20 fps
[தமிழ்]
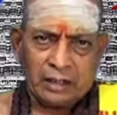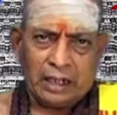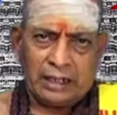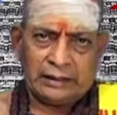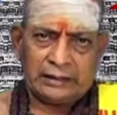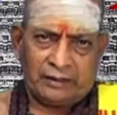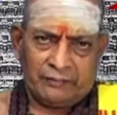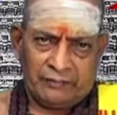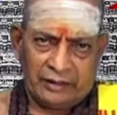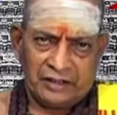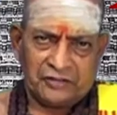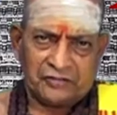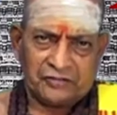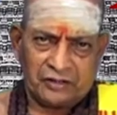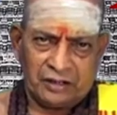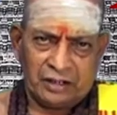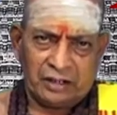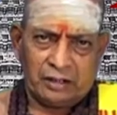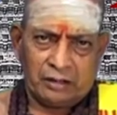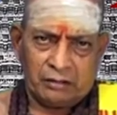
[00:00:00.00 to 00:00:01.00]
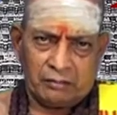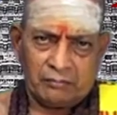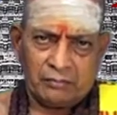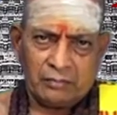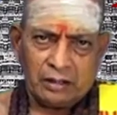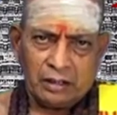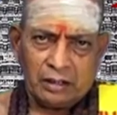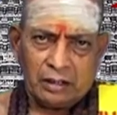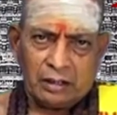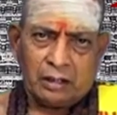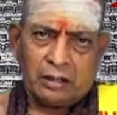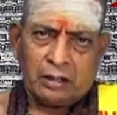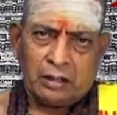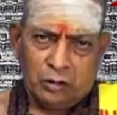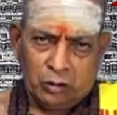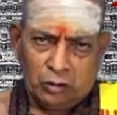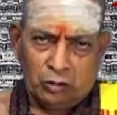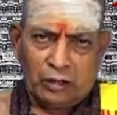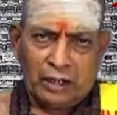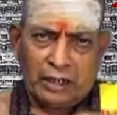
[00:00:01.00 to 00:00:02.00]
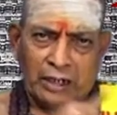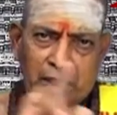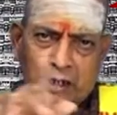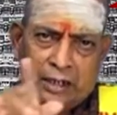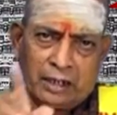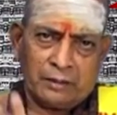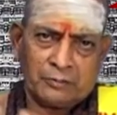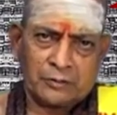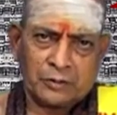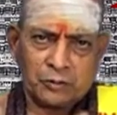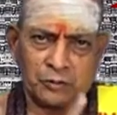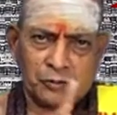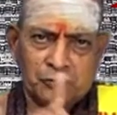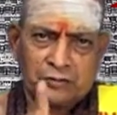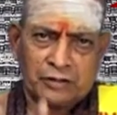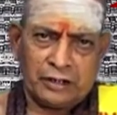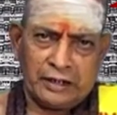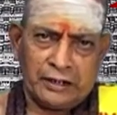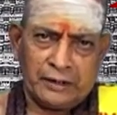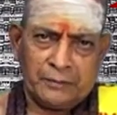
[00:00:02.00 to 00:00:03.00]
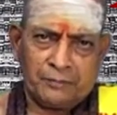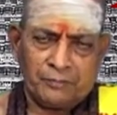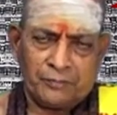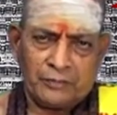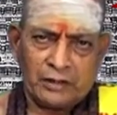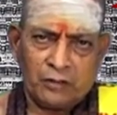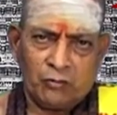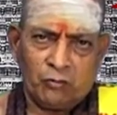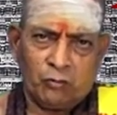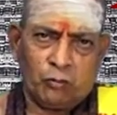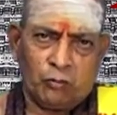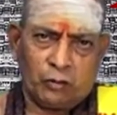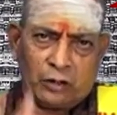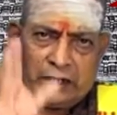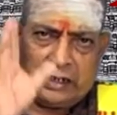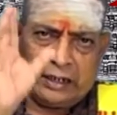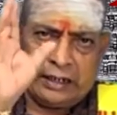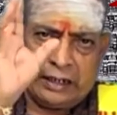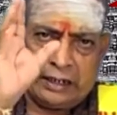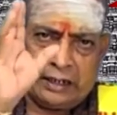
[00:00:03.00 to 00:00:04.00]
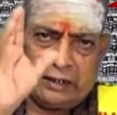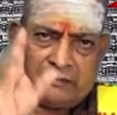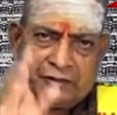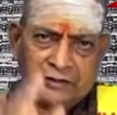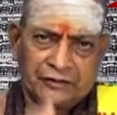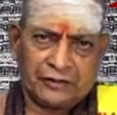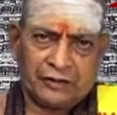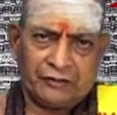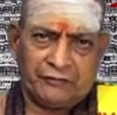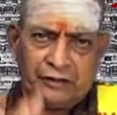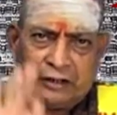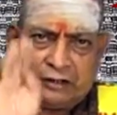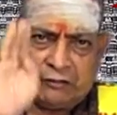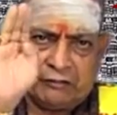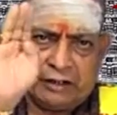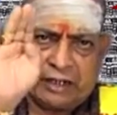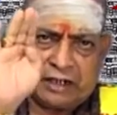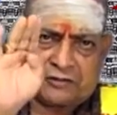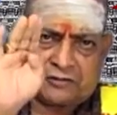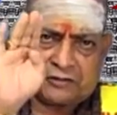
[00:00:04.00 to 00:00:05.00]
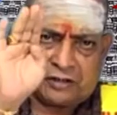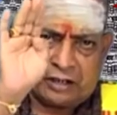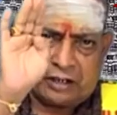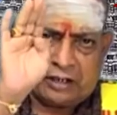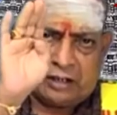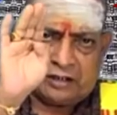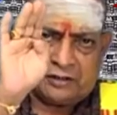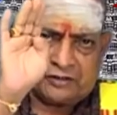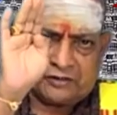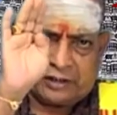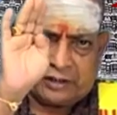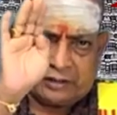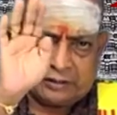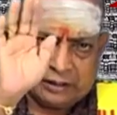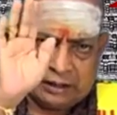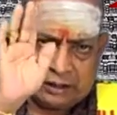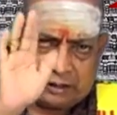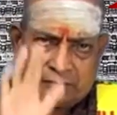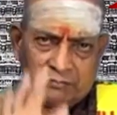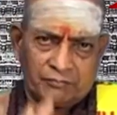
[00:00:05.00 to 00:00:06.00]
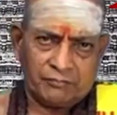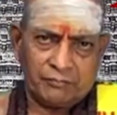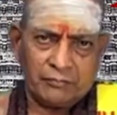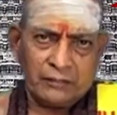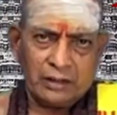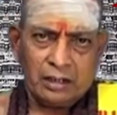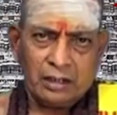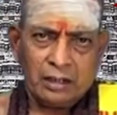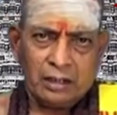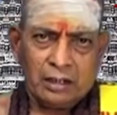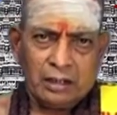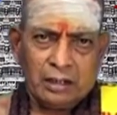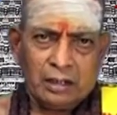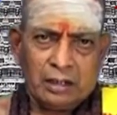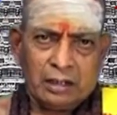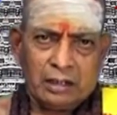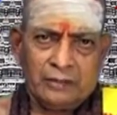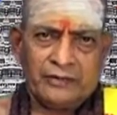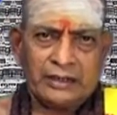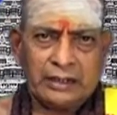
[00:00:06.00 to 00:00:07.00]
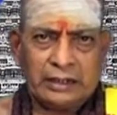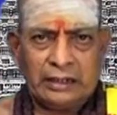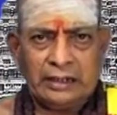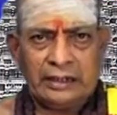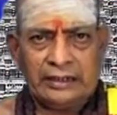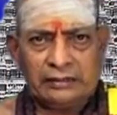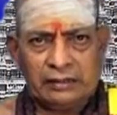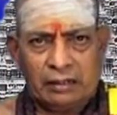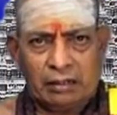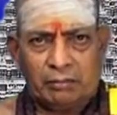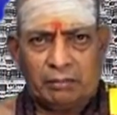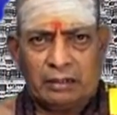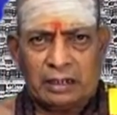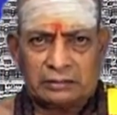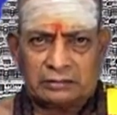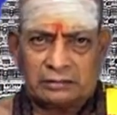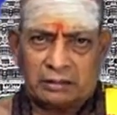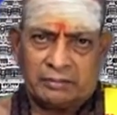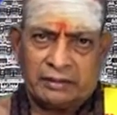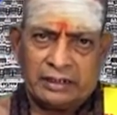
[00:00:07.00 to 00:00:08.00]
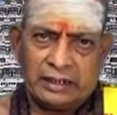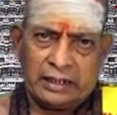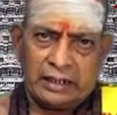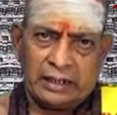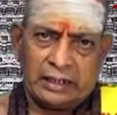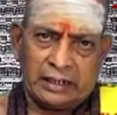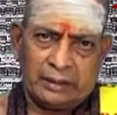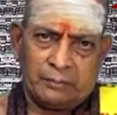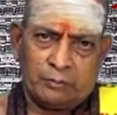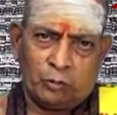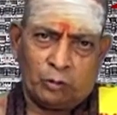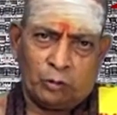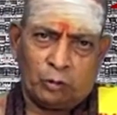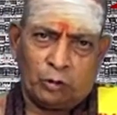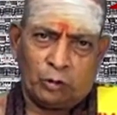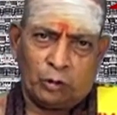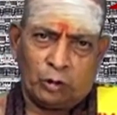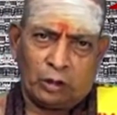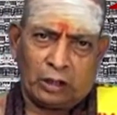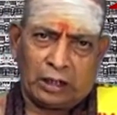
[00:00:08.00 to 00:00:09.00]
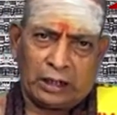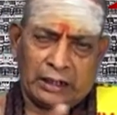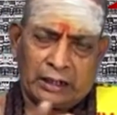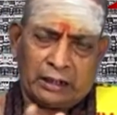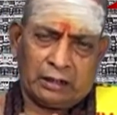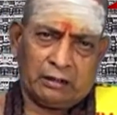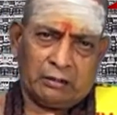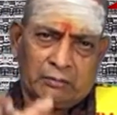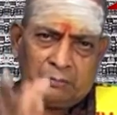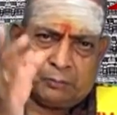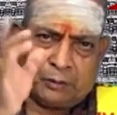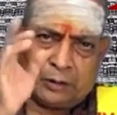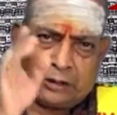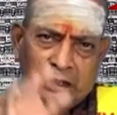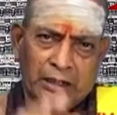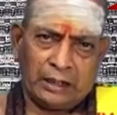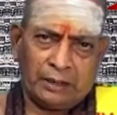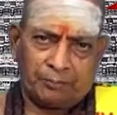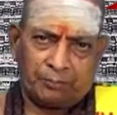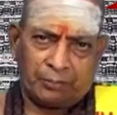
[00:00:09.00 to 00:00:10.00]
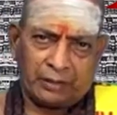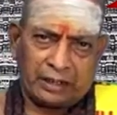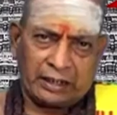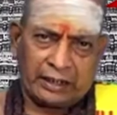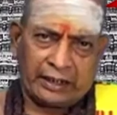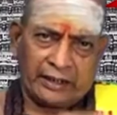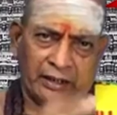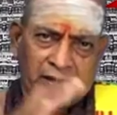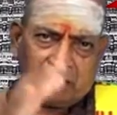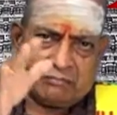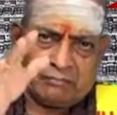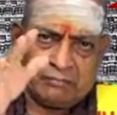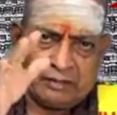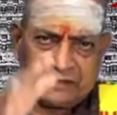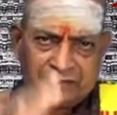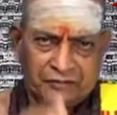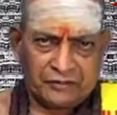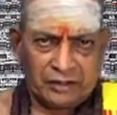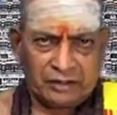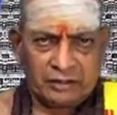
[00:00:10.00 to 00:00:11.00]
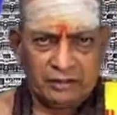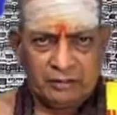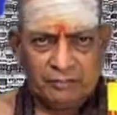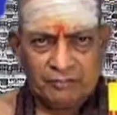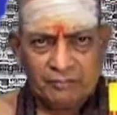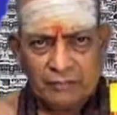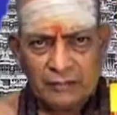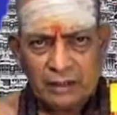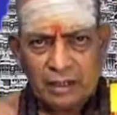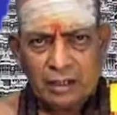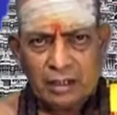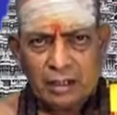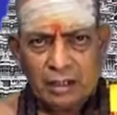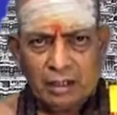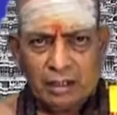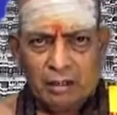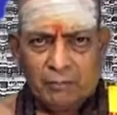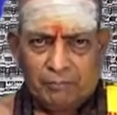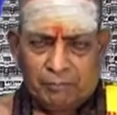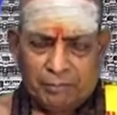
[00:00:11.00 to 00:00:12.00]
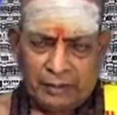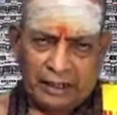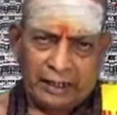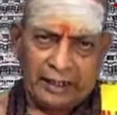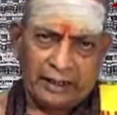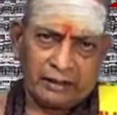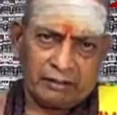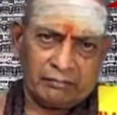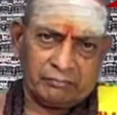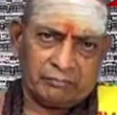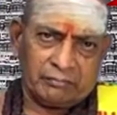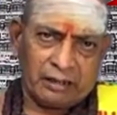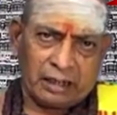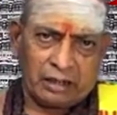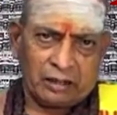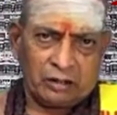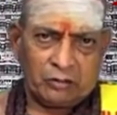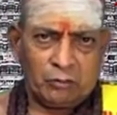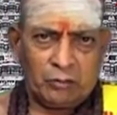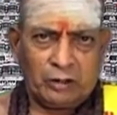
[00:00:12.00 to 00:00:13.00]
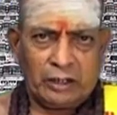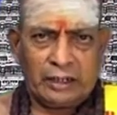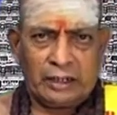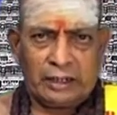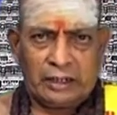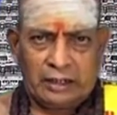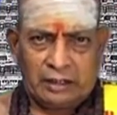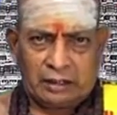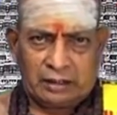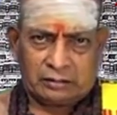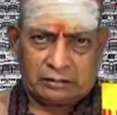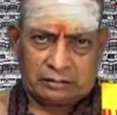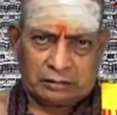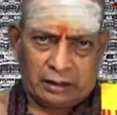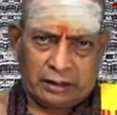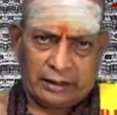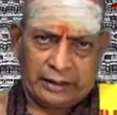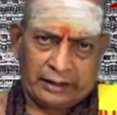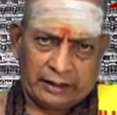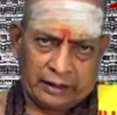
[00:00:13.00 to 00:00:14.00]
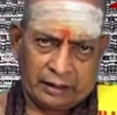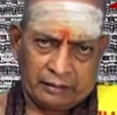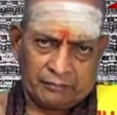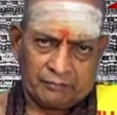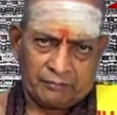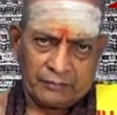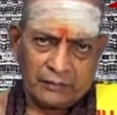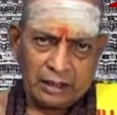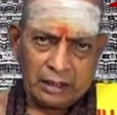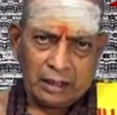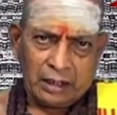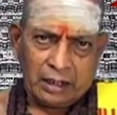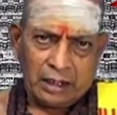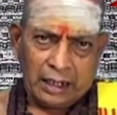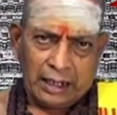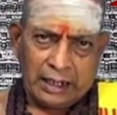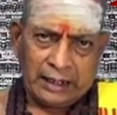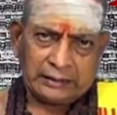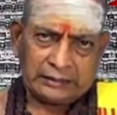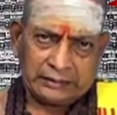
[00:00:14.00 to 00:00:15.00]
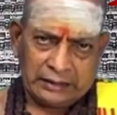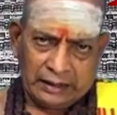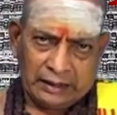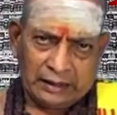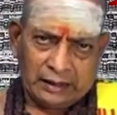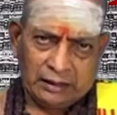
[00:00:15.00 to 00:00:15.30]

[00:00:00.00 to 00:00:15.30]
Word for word: அதை வைத்து நூலெல்லாம் சுற்றி உரியிலே வச்சு வில்வ அர்ச்சனை செய்தார் இவர்கள் எதிர்பார்த்தபடியே மூன்று கடலும் பொங்கி பிரளயம் வந்தது பிரளயம் வரக்கூடிய நேரத்தில் அந்த